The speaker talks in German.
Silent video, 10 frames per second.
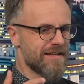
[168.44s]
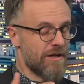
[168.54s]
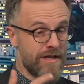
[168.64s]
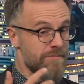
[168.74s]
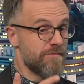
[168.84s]

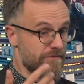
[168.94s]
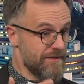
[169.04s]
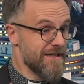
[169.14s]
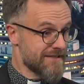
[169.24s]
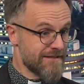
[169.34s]
genau, eben
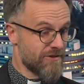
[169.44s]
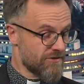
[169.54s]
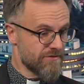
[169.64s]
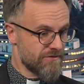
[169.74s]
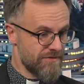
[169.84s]
vieles hat
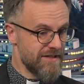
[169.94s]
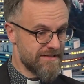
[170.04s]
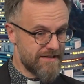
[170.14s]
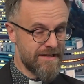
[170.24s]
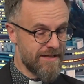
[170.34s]
auch, vieles
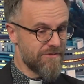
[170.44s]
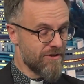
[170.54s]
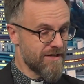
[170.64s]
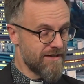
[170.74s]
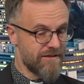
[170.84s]
hat dann eben
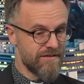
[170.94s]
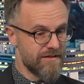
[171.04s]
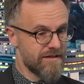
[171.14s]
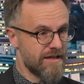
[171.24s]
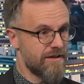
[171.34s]
auch
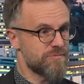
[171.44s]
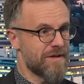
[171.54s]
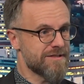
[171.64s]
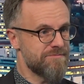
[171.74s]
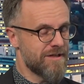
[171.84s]
keinen, keinen
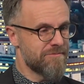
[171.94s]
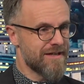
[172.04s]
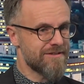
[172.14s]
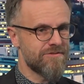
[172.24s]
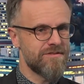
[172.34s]
Spaß mehr
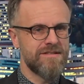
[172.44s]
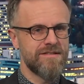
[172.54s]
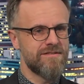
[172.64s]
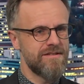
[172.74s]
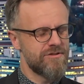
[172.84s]
gemacht und
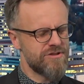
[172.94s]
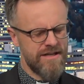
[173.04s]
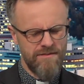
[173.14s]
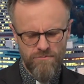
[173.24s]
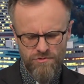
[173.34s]
dieses, diese
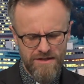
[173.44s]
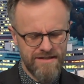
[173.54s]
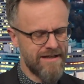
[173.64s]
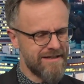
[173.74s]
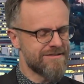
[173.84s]
ständige
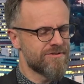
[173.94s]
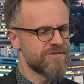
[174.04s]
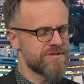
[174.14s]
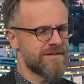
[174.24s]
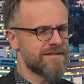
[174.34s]
Müdigkeit
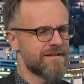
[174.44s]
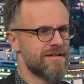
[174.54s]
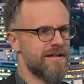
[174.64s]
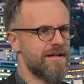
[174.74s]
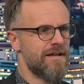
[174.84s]
und so weiter.
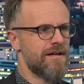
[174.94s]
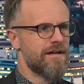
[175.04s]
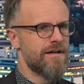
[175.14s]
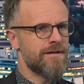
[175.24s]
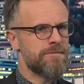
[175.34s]

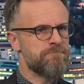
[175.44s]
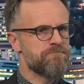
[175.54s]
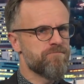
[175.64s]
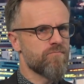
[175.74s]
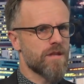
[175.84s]

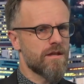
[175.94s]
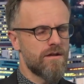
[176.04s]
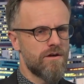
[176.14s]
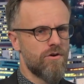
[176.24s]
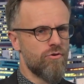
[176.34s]
Ähm,
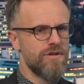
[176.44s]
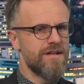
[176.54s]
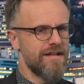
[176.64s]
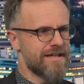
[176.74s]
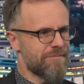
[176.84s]

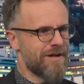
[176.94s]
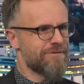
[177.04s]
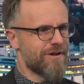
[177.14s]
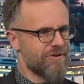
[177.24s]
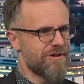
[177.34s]
und ich habe
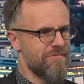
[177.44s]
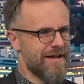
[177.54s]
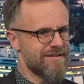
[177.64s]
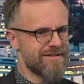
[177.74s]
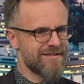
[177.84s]
einfach auch
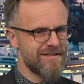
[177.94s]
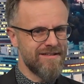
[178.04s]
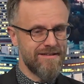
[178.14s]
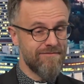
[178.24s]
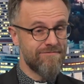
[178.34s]
gemerkt, dass
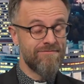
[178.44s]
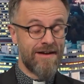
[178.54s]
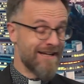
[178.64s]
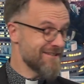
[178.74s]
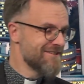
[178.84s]
ich
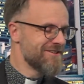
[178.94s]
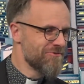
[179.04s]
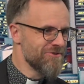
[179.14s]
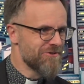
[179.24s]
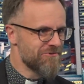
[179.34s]
wahnsinnig
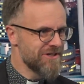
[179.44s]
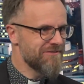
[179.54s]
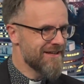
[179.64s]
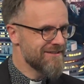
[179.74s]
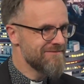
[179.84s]
ungeduldig
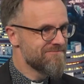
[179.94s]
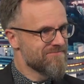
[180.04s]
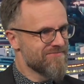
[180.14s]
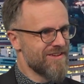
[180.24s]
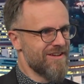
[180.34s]
werde
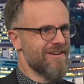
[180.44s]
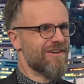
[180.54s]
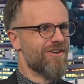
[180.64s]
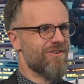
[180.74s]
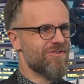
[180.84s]

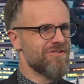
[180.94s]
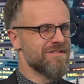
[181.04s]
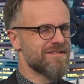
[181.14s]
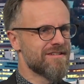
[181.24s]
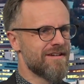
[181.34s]

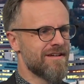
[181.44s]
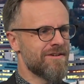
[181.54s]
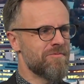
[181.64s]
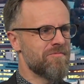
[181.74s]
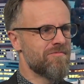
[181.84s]
und
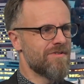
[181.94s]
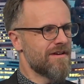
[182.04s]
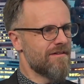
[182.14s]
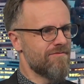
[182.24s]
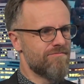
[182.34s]
ähm,
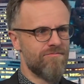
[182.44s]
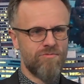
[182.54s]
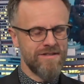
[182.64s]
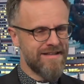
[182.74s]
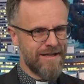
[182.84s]

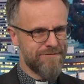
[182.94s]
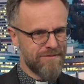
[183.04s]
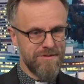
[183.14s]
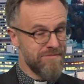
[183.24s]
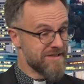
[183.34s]
wollte einfach
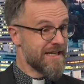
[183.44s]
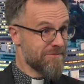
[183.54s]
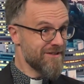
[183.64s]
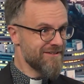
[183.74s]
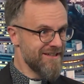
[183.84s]
mit mir
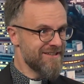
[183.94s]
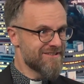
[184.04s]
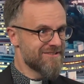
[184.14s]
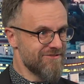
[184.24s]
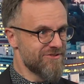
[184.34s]
selber nicht
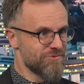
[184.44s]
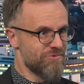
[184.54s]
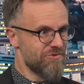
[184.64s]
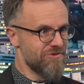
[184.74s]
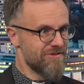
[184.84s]

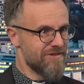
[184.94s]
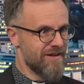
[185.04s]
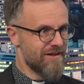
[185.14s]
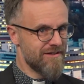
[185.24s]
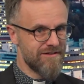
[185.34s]
so,
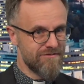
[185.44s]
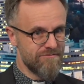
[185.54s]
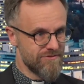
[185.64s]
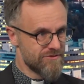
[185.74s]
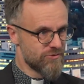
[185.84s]
äh,
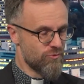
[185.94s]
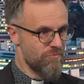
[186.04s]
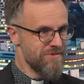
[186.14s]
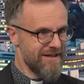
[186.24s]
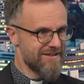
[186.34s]
so
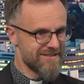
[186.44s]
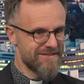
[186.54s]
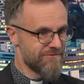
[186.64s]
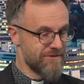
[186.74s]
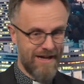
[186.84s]
umgehen, dass
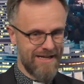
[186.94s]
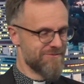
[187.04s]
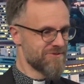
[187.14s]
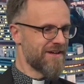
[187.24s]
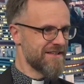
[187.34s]
ich von allem
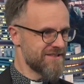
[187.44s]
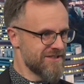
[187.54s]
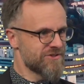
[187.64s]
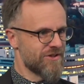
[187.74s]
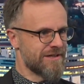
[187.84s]
so
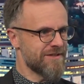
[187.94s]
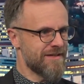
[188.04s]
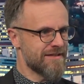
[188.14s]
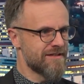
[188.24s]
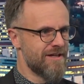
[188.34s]
wahnsinnig zornig
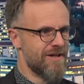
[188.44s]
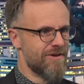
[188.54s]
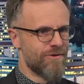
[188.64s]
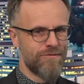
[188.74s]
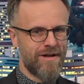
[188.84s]
werde.
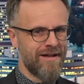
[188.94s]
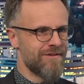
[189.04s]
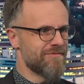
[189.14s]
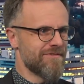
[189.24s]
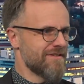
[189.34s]
Und vor
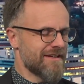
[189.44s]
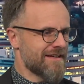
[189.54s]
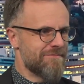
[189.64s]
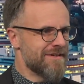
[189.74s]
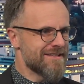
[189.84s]
allem
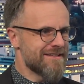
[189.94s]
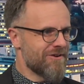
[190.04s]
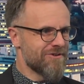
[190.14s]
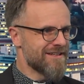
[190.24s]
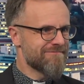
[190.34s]
kann man das ja
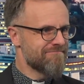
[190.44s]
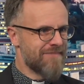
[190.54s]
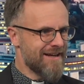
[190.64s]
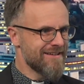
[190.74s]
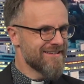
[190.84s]
auch nicht
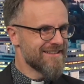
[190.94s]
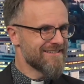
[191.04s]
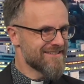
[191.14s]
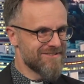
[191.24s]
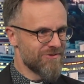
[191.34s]
machen,
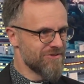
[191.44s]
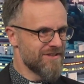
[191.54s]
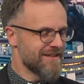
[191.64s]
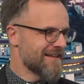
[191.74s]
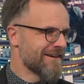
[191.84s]
dass
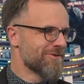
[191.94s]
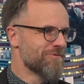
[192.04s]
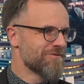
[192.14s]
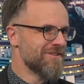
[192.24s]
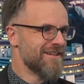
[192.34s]
Leute dann
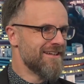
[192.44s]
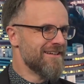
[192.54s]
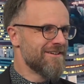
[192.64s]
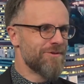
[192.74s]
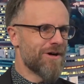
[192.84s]
anrufen,
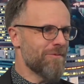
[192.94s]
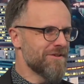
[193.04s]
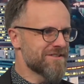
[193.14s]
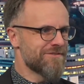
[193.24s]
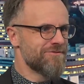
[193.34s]
die überhaupt
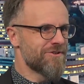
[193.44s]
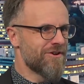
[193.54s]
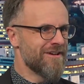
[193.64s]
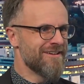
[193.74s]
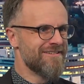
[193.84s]
nichts dafür
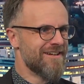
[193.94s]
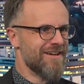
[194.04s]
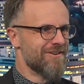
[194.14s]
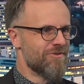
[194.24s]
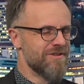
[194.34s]
können.
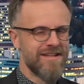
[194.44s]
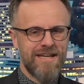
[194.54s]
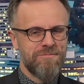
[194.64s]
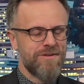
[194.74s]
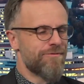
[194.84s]
Und ich
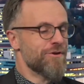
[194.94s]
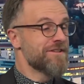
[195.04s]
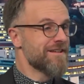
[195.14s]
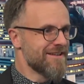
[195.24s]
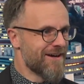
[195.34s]
reg mich
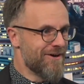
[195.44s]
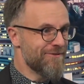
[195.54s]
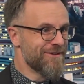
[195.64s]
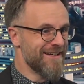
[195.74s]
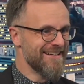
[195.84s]
fürchterlich auf,